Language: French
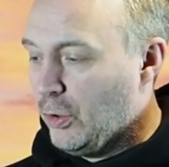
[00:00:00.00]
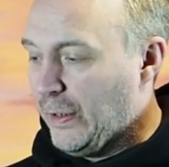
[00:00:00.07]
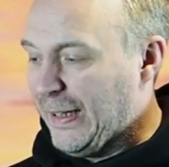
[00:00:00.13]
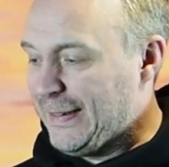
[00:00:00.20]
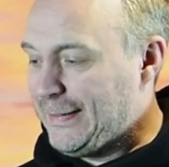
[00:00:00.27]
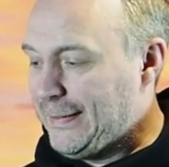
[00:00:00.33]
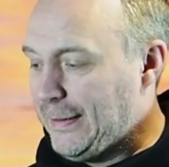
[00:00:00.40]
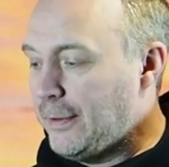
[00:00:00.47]

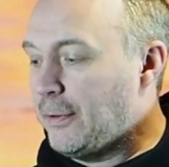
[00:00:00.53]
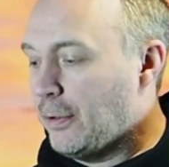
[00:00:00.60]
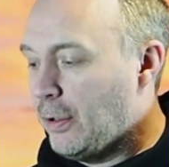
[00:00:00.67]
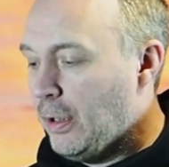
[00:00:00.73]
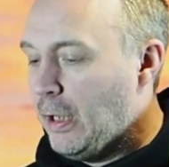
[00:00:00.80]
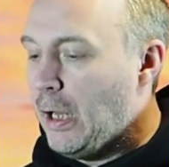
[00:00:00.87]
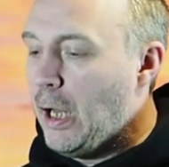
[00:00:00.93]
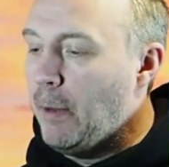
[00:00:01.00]
assez
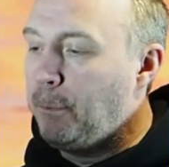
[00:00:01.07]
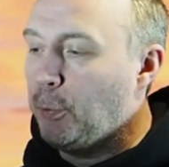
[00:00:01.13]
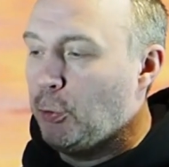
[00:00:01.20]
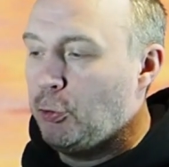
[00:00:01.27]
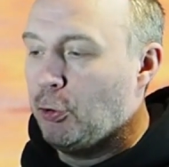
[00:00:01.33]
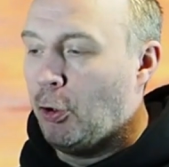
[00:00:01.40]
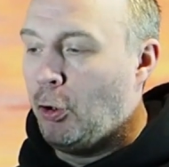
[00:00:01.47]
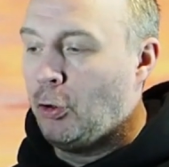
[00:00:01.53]

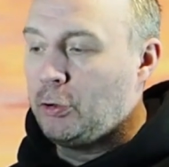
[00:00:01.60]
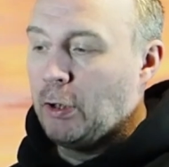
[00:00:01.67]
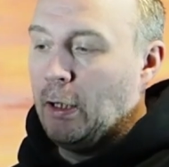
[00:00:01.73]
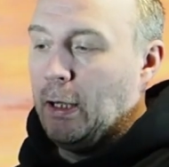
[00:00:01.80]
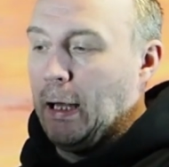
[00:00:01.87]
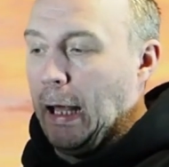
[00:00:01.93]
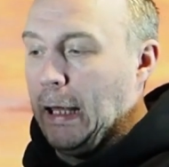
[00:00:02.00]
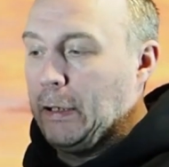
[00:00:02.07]
imposante,
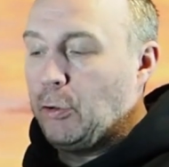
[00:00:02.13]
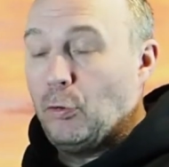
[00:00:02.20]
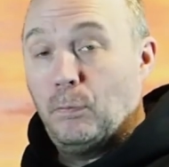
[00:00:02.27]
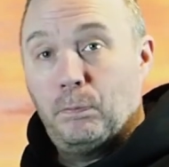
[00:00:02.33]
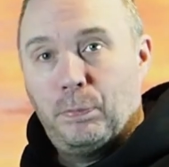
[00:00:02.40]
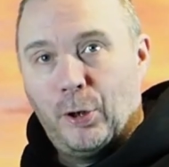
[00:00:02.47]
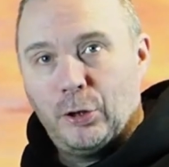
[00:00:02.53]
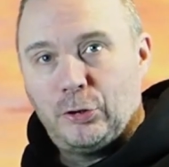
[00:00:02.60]
avec une
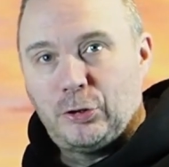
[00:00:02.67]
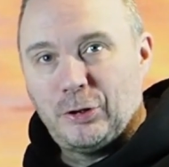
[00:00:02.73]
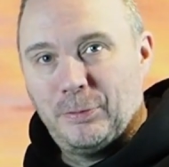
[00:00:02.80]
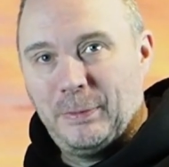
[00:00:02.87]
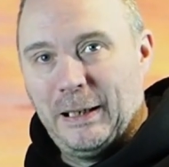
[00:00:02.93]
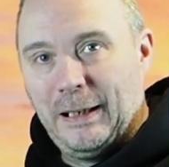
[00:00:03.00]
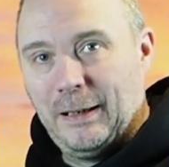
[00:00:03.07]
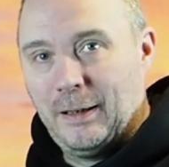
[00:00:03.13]
bonne
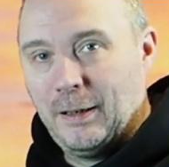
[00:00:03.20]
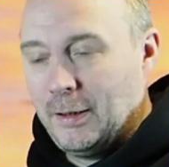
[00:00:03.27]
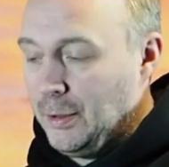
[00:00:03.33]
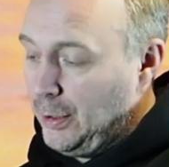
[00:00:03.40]
semelle